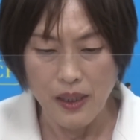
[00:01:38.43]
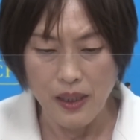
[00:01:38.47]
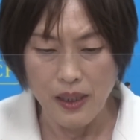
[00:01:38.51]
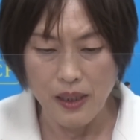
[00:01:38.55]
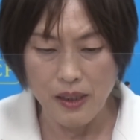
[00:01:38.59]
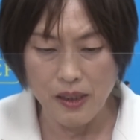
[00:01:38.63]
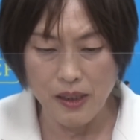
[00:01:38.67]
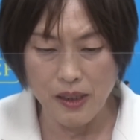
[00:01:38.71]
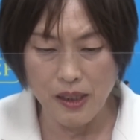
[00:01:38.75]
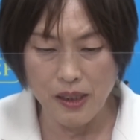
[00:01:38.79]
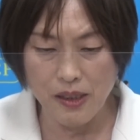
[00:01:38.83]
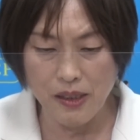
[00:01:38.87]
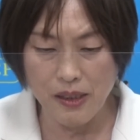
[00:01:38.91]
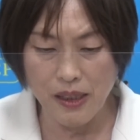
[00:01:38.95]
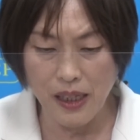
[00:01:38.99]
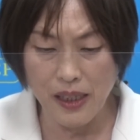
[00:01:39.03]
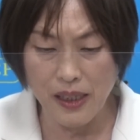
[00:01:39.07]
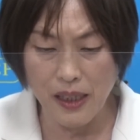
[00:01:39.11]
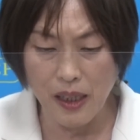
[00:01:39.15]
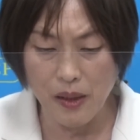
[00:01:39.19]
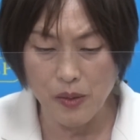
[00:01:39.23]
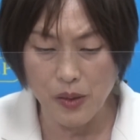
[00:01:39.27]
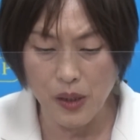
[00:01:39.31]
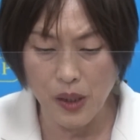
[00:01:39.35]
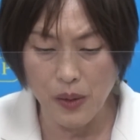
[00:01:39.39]
私立大
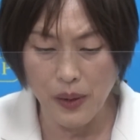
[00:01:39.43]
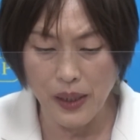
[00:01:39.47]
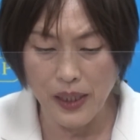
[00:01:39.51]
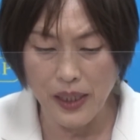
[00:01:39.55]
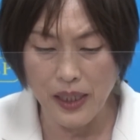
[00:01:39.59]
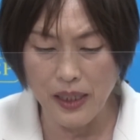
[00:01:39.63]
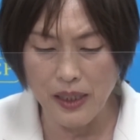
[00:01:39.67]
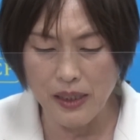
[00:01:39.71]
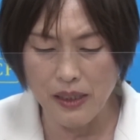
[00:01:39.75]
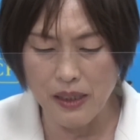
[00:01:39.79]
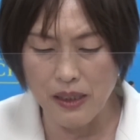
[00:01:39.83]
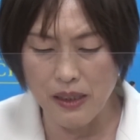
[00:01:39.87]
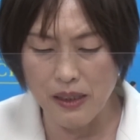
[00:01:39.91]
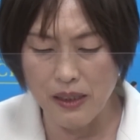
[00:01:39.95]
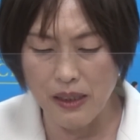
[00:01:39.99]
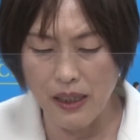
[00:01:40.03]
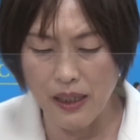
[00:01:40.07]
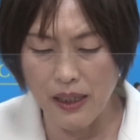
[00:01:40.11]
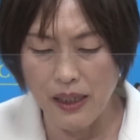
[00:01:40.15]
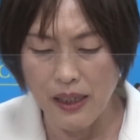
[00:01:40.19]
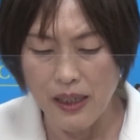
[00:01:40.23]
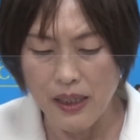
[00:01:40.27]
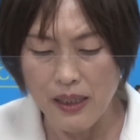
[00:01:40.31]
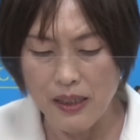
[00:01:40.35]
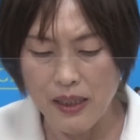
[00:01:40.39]
学では平均
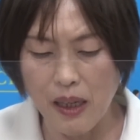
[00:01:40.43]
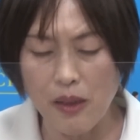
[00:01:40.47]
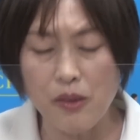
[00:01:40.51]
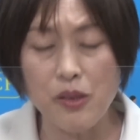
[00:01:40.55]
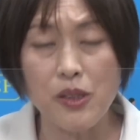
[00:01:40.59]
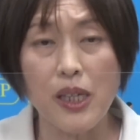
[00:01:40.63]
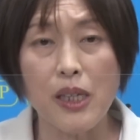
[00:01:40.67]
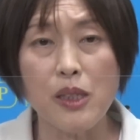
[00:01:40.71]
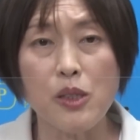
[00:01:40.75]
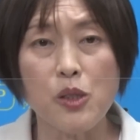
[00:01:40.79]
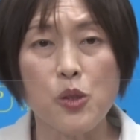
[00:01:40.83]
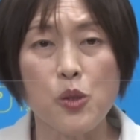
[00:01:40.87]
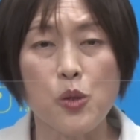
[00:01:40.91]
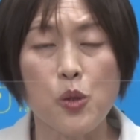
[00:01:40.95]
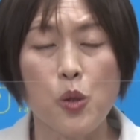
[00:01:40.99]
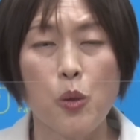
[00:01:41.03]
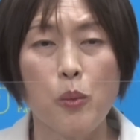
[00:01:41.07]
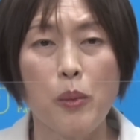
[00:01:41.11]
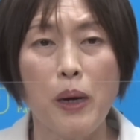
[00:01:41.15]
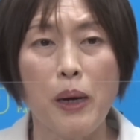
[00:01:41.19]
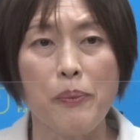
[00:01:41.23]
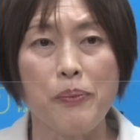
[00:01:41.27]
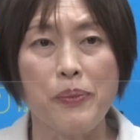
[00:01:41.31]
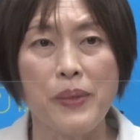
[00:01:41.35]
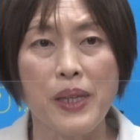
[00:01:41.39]
で135
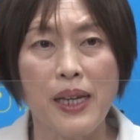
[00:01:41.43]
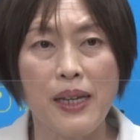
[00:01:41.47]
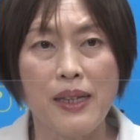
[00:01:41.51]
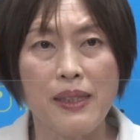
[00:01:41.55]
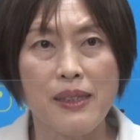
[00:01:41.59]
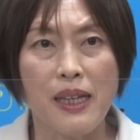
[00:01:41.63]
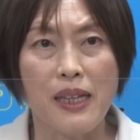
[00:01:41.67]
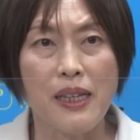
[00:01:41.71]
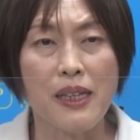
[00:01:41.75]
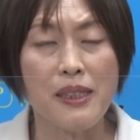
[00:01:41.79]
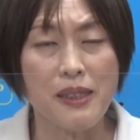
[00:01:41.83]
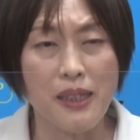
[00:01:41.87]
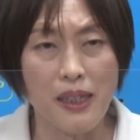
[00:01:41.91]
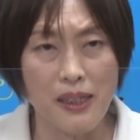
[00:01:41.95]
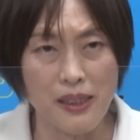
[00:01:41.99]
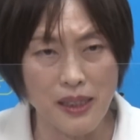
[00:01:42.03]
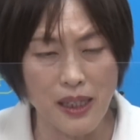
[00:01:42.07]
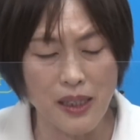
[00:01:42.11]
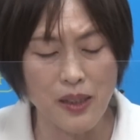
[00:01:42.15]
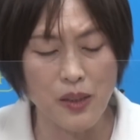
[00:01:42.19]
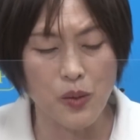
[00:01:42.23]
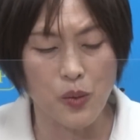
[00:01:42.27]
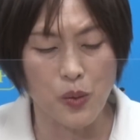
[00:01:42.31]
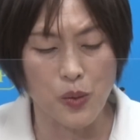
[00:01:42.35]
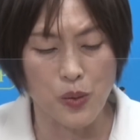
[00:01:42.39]
万7000
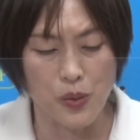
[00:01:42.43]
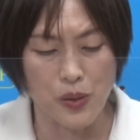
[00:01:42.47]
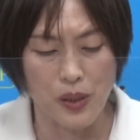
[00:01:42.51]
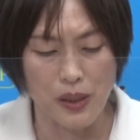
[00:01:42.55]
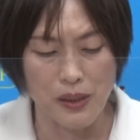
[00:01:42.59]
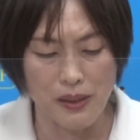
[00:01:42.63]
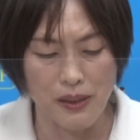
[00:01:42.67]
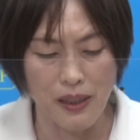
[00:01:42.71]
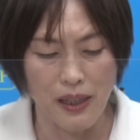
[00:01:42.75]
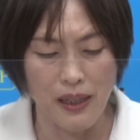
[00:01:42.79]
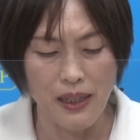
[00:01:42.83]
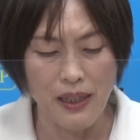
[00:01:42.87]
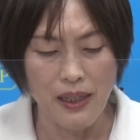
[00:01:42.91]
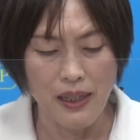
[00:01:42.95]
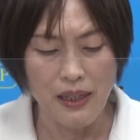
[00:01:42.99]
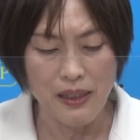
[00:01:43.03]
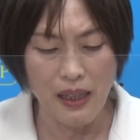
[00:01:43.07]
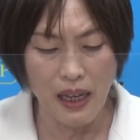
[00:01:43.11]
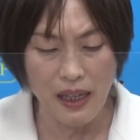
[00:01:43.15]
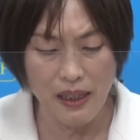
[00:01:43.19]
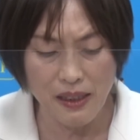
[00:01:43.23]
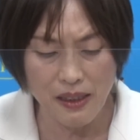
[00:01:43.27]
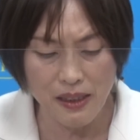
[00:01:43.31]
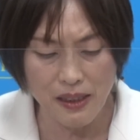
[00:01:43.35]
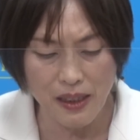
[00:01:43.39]
円というですね
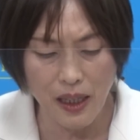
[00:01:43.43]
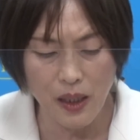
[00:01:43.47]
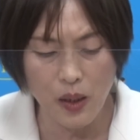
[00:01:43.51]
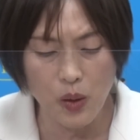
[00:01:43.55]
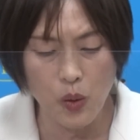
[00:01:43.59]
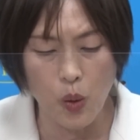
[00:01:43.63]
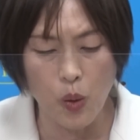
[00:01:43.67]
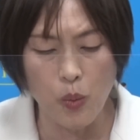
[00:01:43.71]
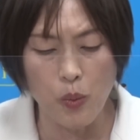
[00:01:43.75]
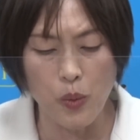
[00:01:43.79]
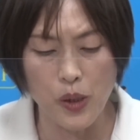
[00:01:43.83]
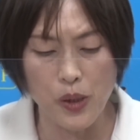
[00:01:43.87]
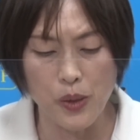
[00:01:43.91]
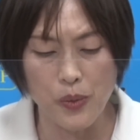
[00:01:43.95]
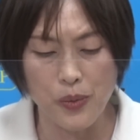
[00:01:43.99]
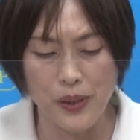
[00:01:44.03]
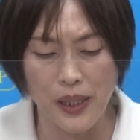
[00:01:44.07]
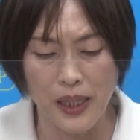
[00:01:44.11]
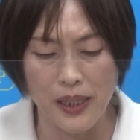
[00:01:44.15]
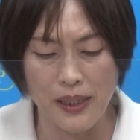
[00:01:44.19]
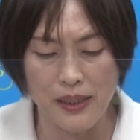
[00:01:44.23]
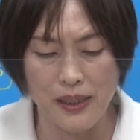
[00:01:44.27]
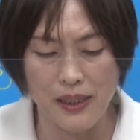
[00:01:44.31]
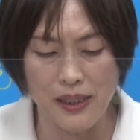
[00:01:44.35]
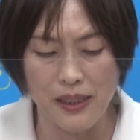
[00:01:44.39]
大変重い負
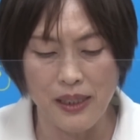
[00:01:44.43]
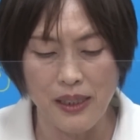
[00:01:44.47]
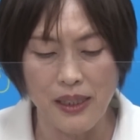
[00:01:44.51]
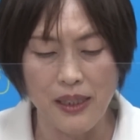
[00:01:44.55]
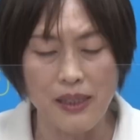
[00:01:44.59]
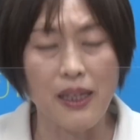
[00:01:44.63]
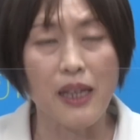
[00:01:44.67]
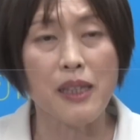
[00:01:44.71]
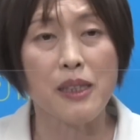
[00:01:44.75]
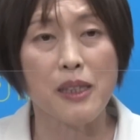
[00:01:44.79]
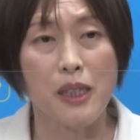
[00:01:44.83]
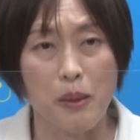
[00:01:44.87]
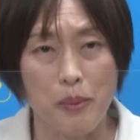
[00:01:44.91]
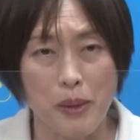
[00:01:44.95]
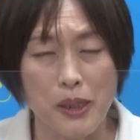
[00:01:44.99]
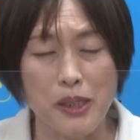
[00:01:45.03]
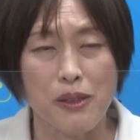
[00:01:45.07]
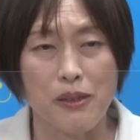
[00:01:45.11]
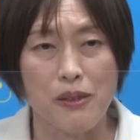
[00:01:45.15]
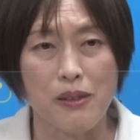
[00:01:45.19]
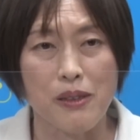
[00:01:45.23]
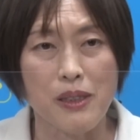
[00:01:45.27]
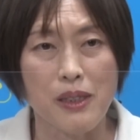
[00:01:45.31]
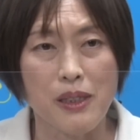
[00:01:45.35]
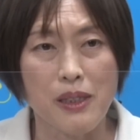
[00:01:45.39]
担になっていま
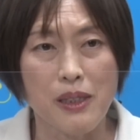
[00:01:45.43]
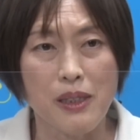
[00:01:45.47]
す